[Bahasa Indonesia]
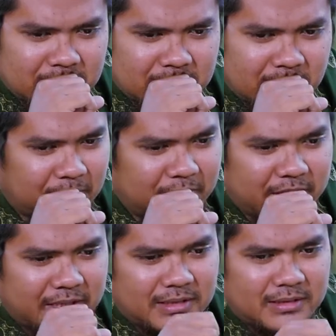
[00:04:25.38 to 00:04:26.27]

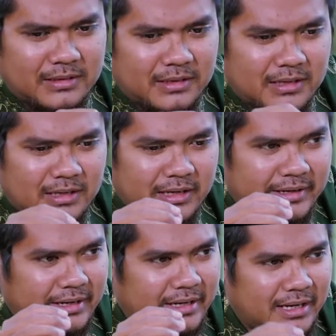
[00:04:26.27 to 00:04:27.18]
Kemudian
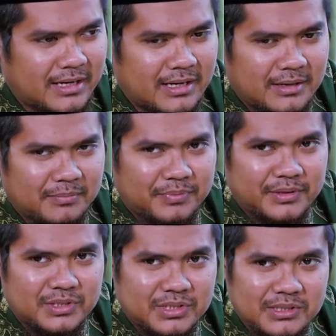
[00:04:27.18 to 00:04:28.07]
gara-gara
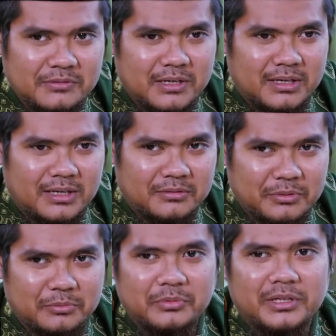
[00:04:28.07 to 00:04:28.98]
peristiwa Alwi
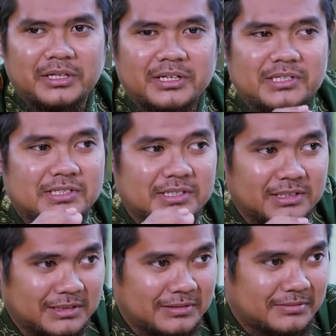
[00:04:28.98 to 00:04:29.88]
membeli ricis ini,